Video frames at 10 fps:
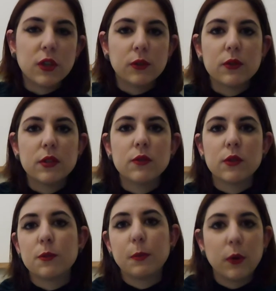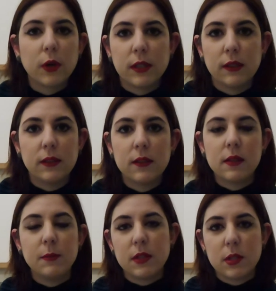in un certo senso, esporre
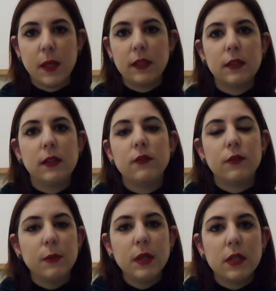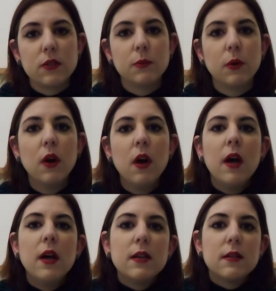tantissimi aspetti del
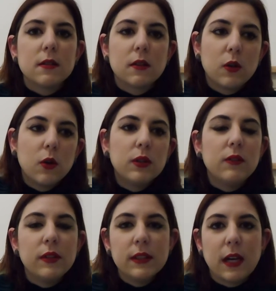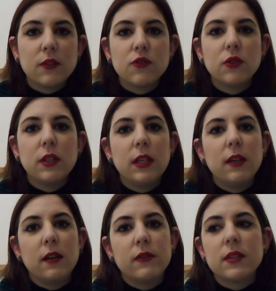femminismo con il
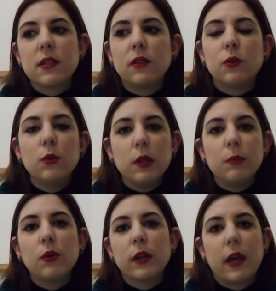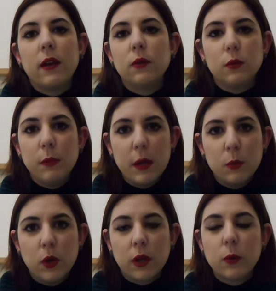vantaggio di aver scritto un libro che è
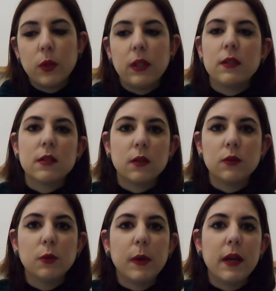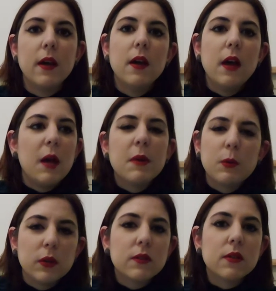un memoir, quindi secondo me
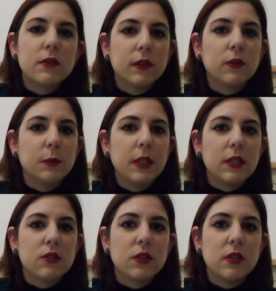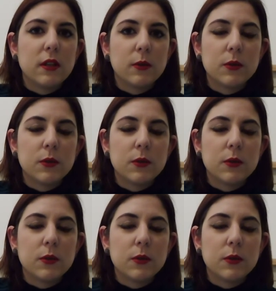Emma Watson ha fatto bene a